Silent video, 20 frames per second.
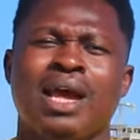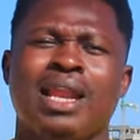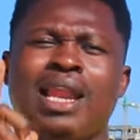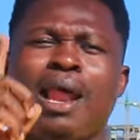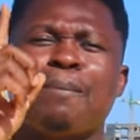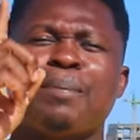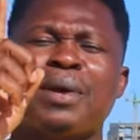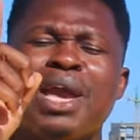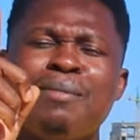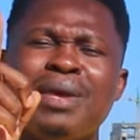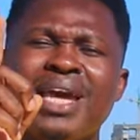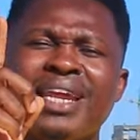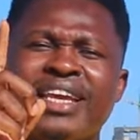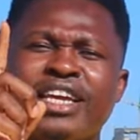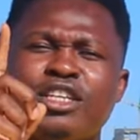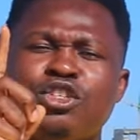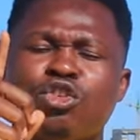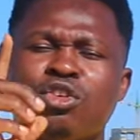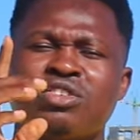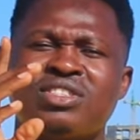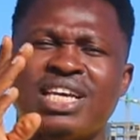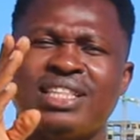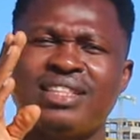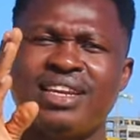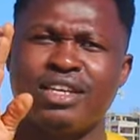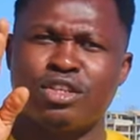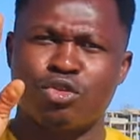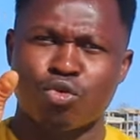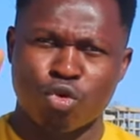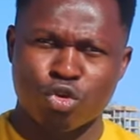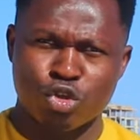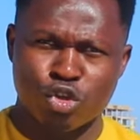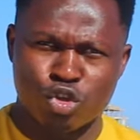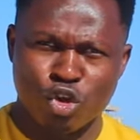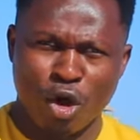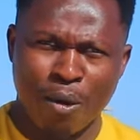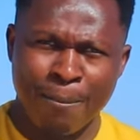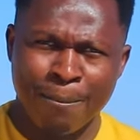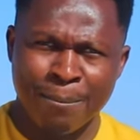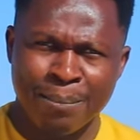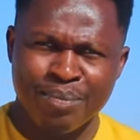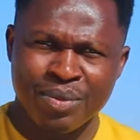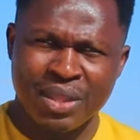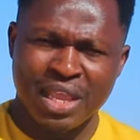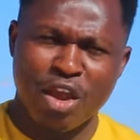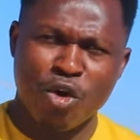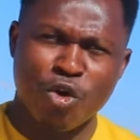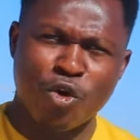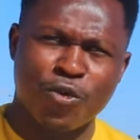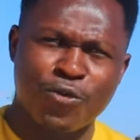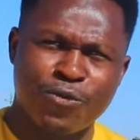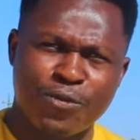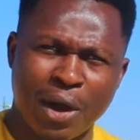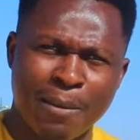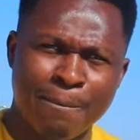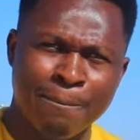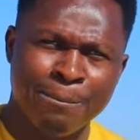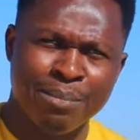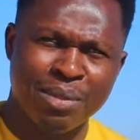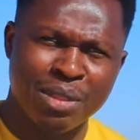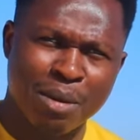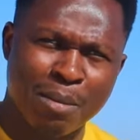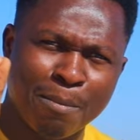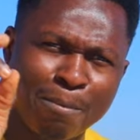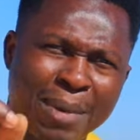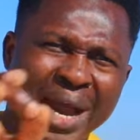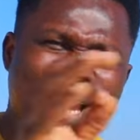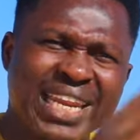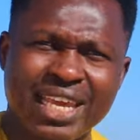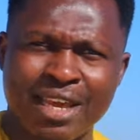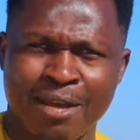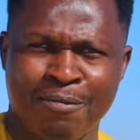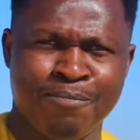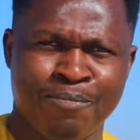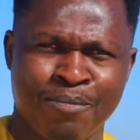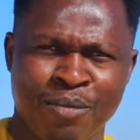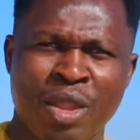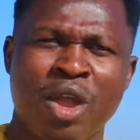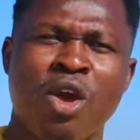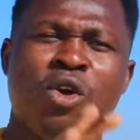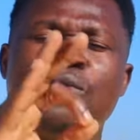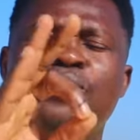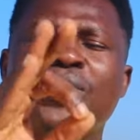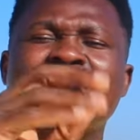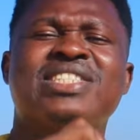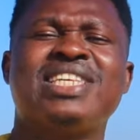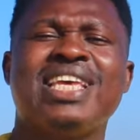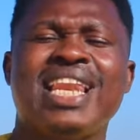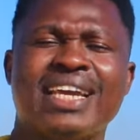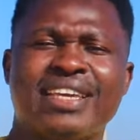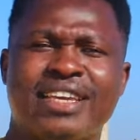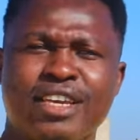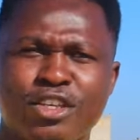La première question s'adresse aux hommes et aux femmes mariées. Voici la